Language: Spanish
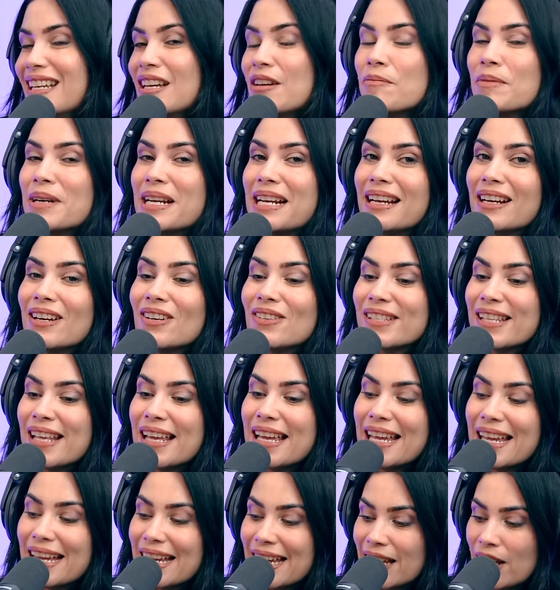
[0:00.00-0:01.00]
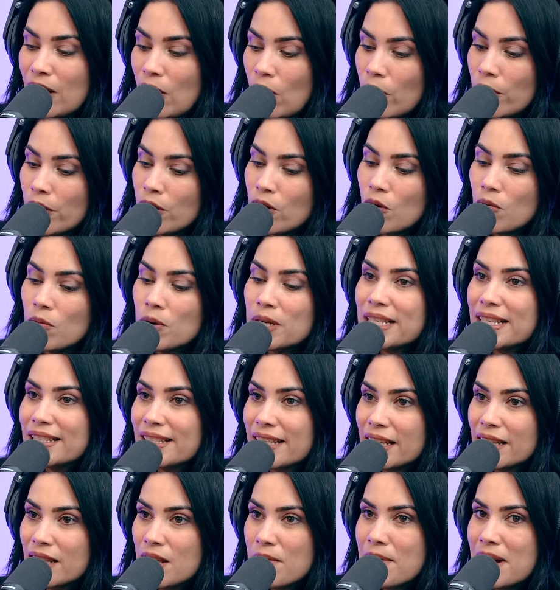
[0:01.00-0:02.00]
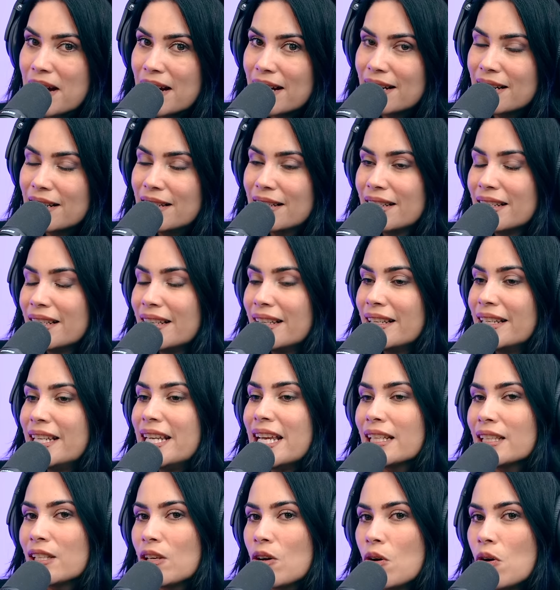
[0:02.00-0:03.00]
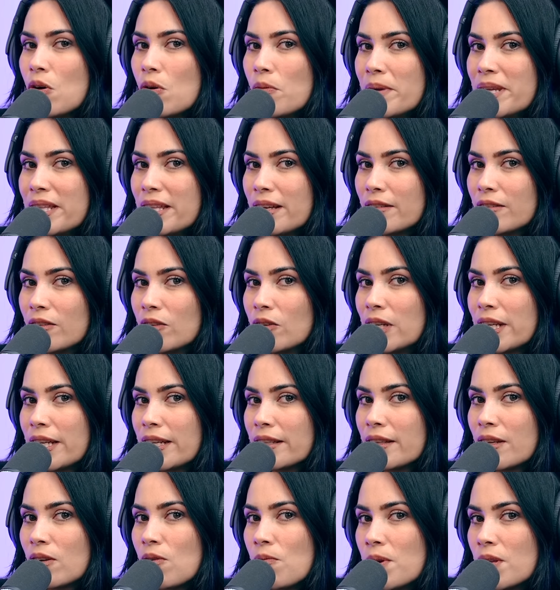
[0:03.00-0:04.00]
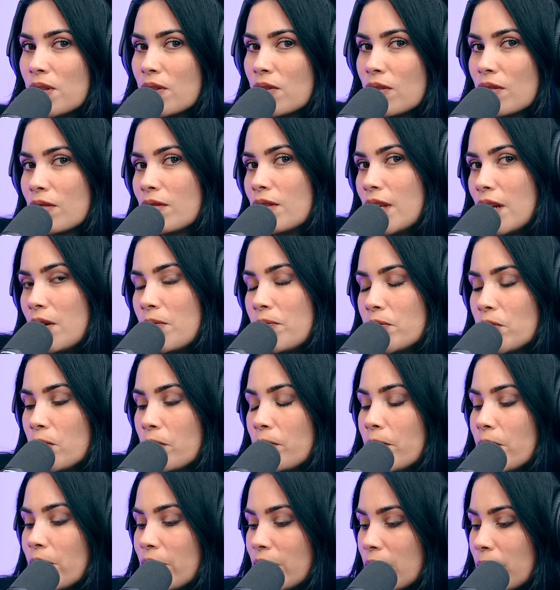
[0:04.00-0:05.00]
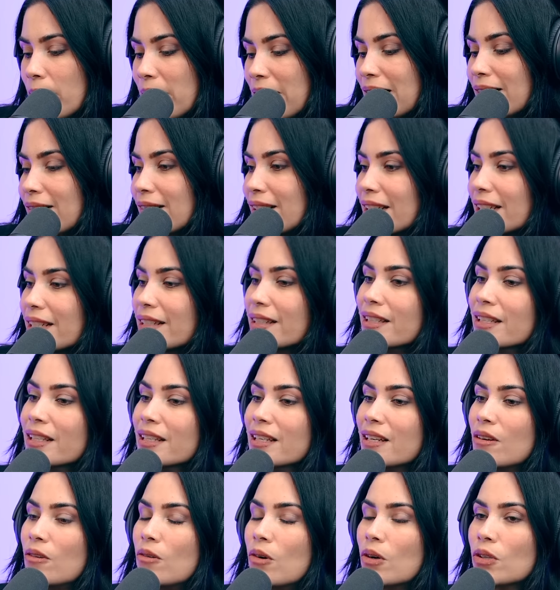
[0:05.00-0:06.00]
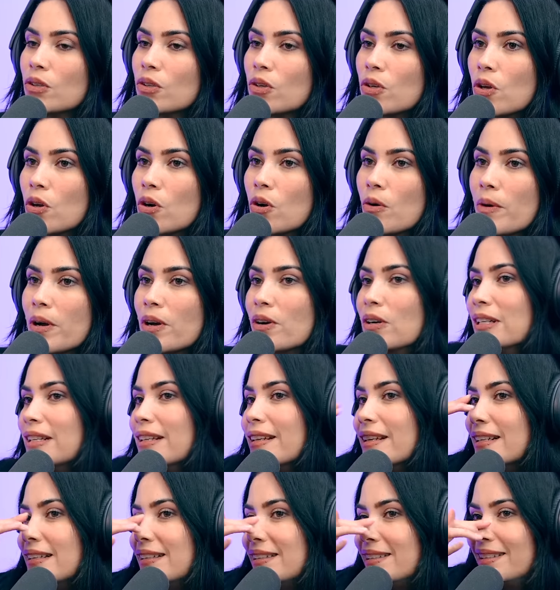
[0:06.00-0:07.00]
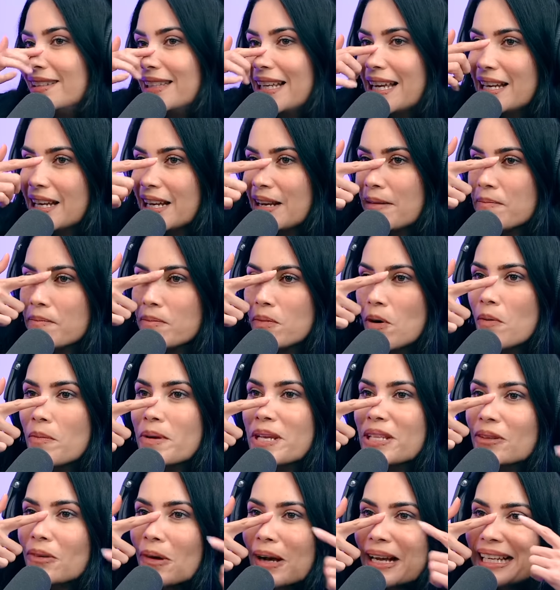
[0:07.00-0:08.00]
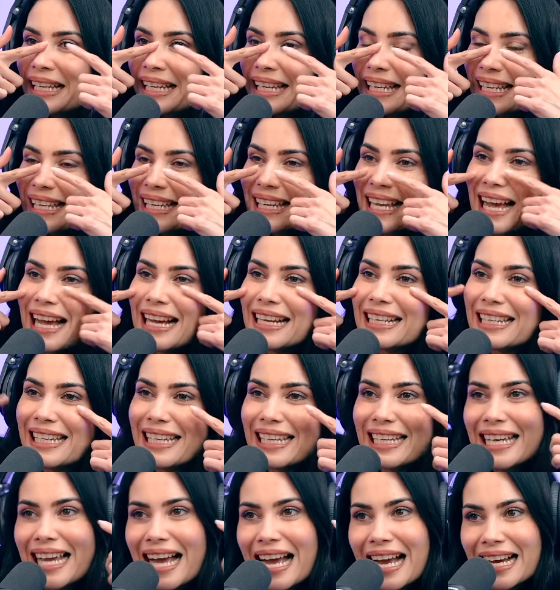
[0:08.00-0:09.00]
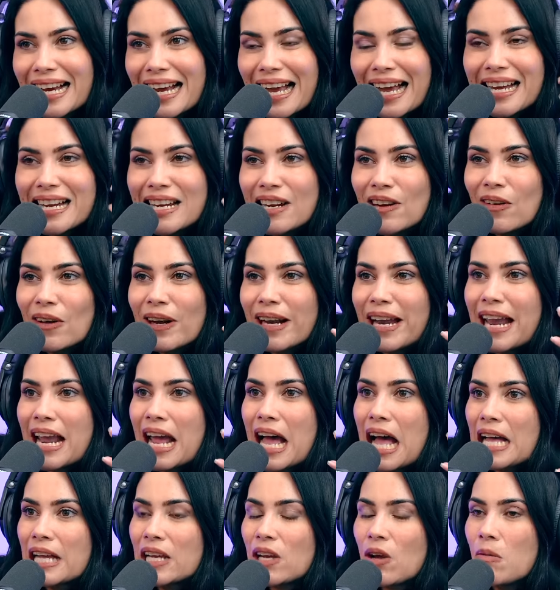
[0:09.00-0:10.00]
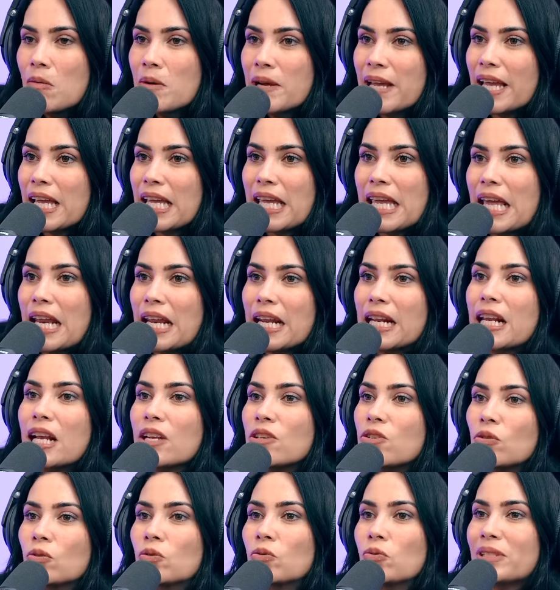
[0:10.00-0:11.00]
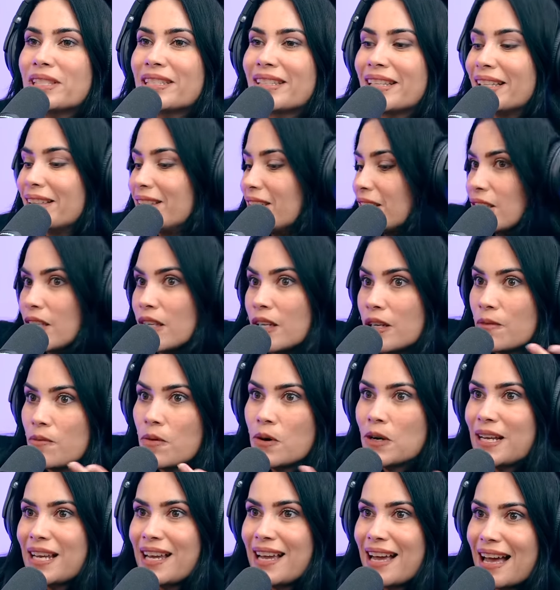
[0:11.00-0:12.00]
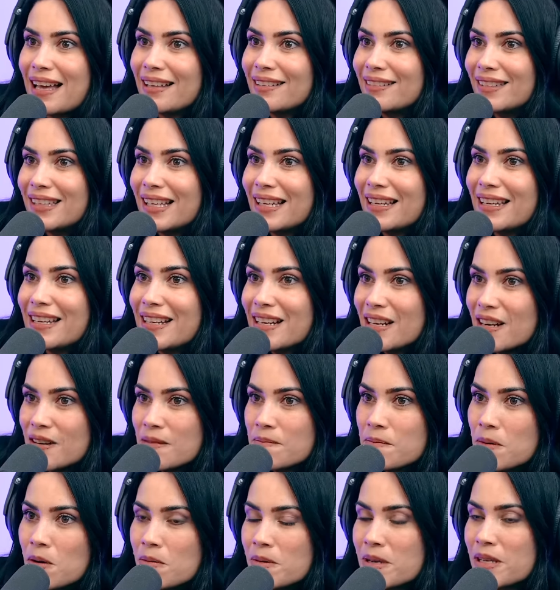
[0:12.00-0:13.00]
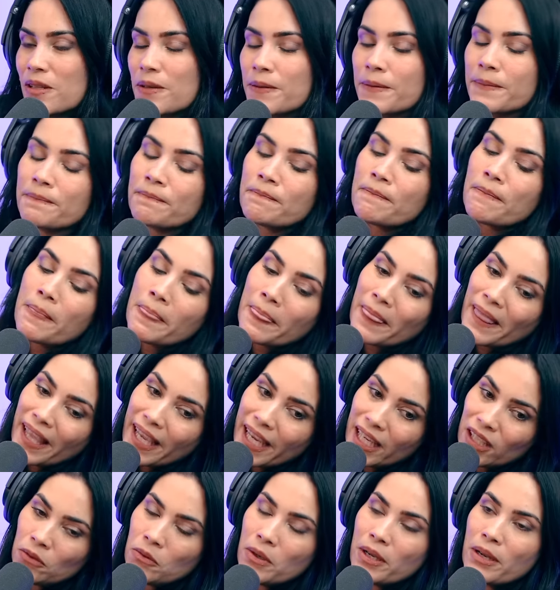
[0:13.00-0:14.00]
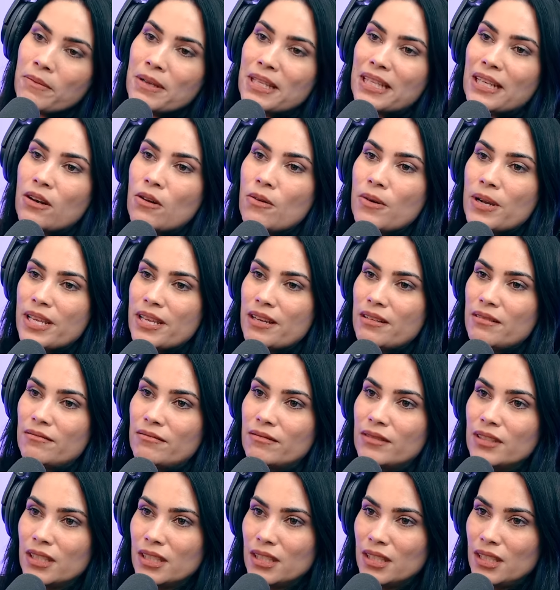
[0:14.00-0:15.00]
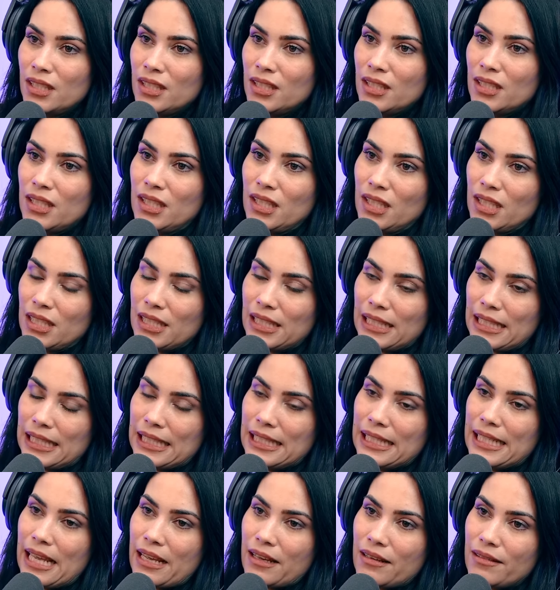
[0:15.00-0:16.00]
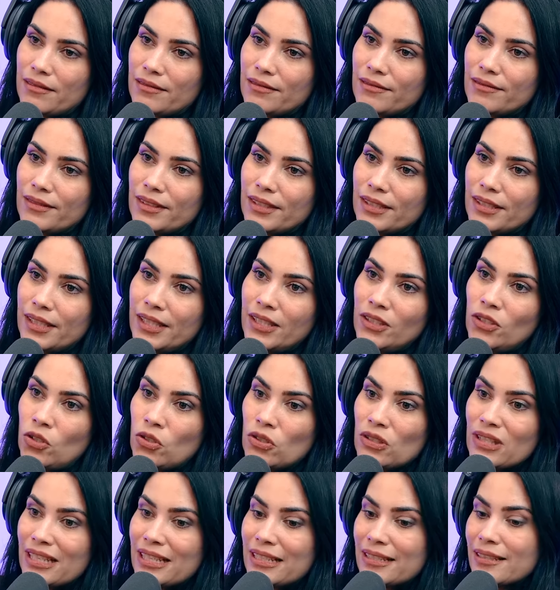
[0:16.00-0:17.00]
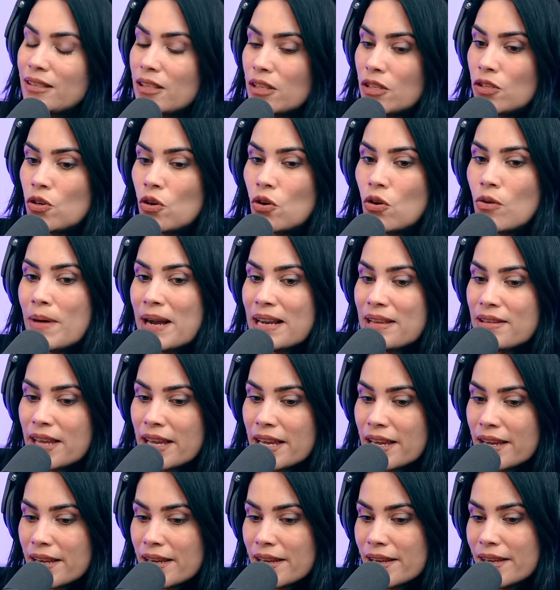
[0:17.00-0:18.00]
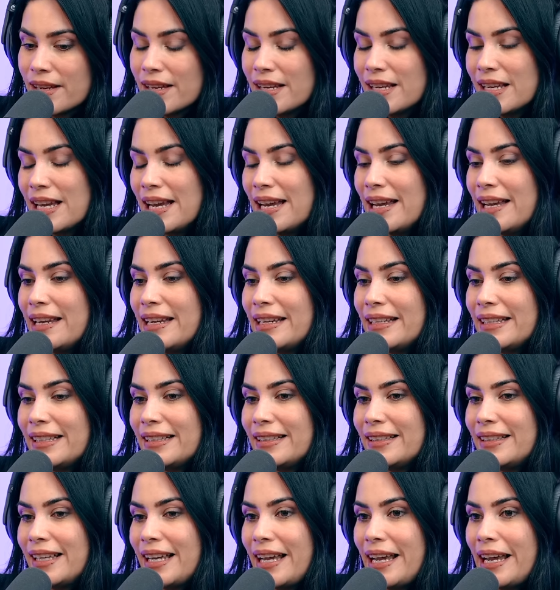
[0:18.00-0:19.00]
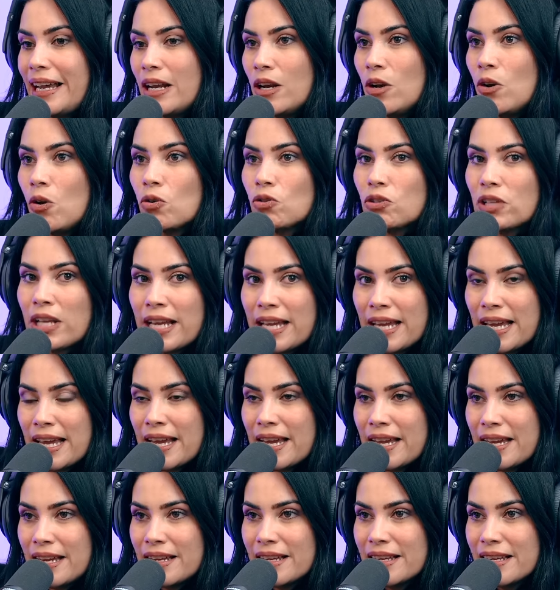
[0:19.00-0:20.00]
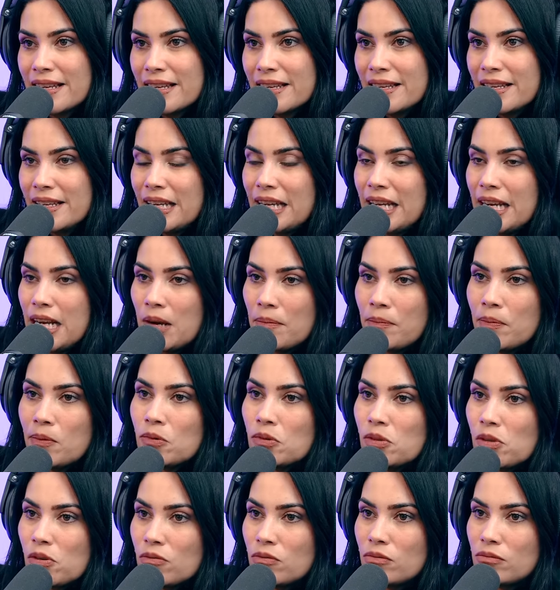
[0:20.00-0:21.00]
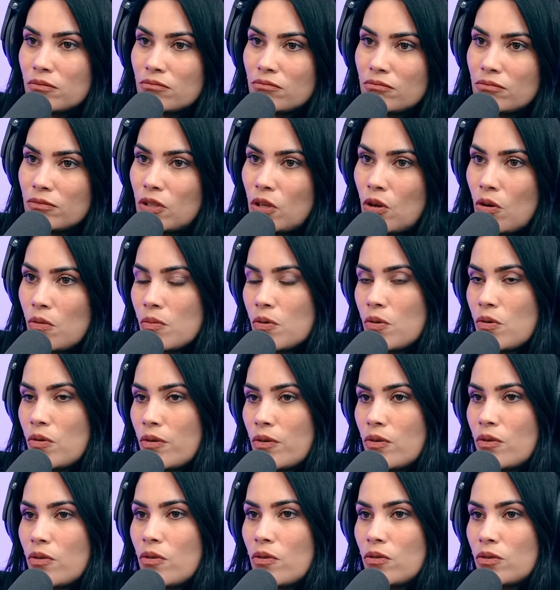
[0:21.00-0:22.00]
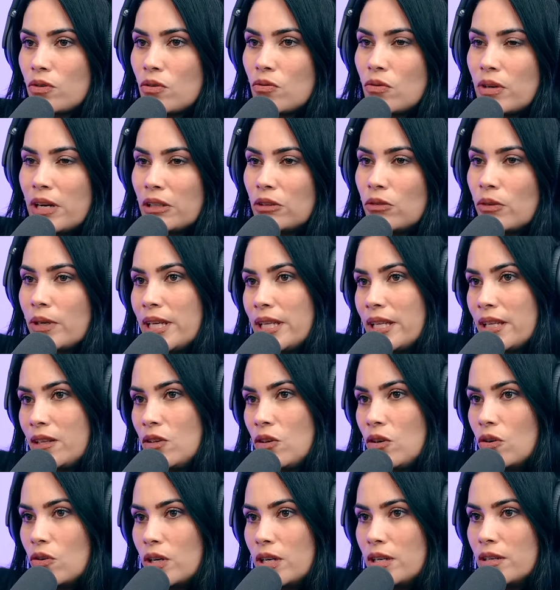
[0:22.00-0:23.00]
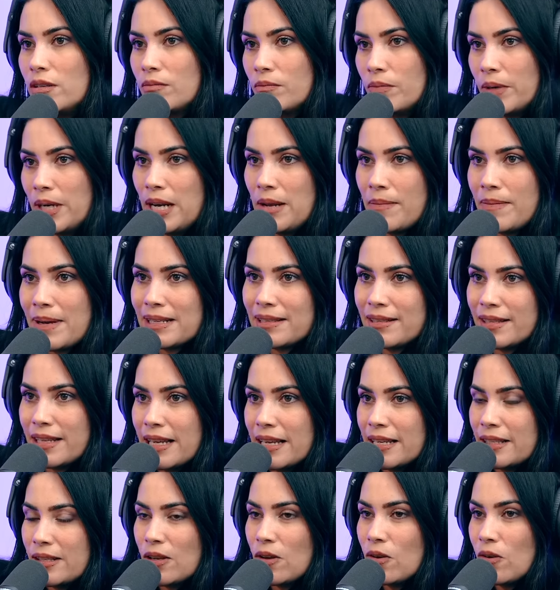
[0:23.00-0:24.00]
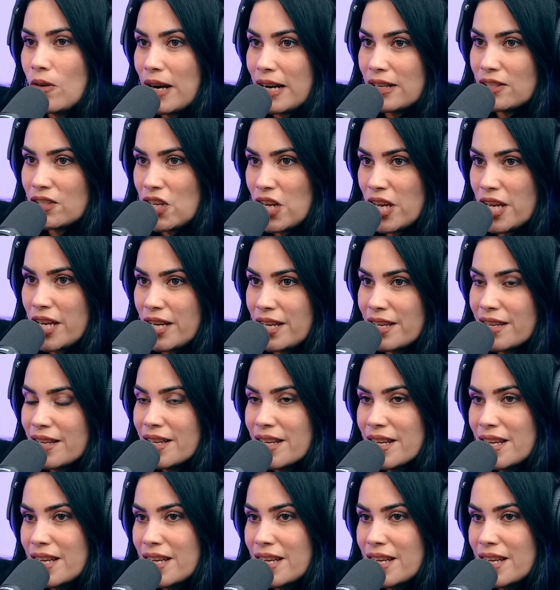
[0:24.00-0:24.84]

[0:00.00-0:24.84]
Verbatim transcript: pues la cosa es que hoy, como él se siente mal, y ha estado vomitando, el que esté comiendo, dele un poquito para adelante. Cuando yo lo veo, él, tiene vómito aquí, aquí, acá en la oreja. Es como que, ¿qué rayo tú hiciste? Te revolcaste ahí en el vómito. Sí. Y tuve que meterlo a bañar. Otra vez. Ya. Entonces, yo lo bañé, este, lo sequé y le puse un, como son unas toallitas de olor, pues le pasé ese olor a cherry